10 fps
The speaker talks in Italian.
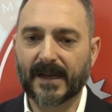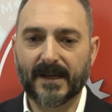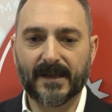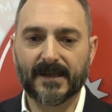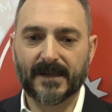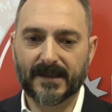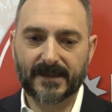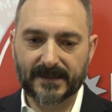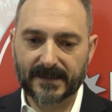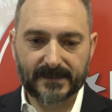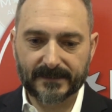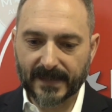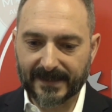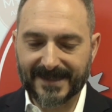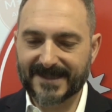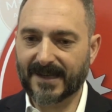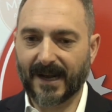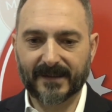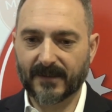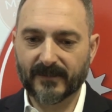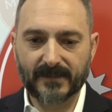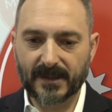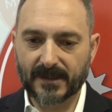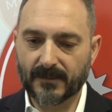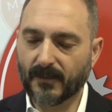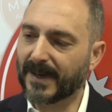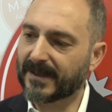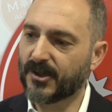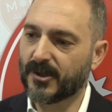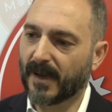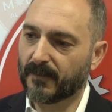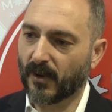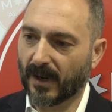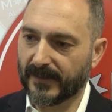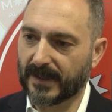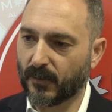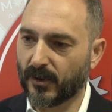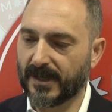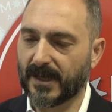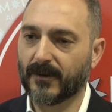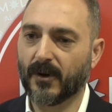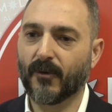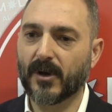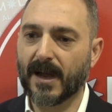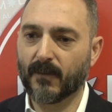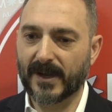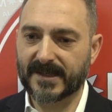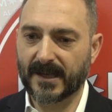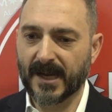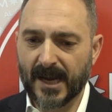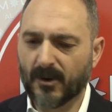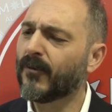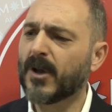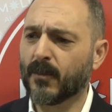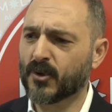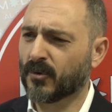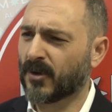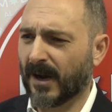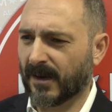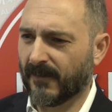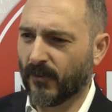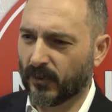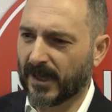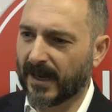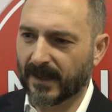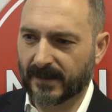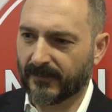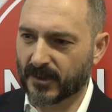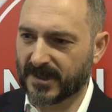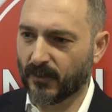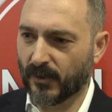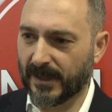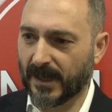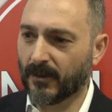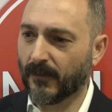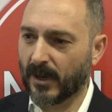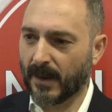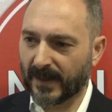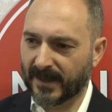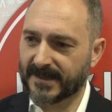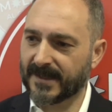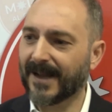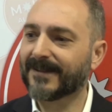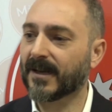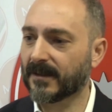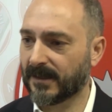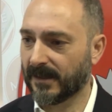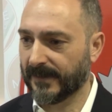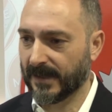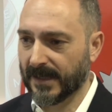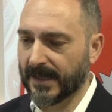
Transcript: eh, è distratta, non, non, partecipa più alla vita politica. Noi vogliamo essere, non vogliamo sottrarre voti alle altre forze politiche, noi vogliamo essere attrattivi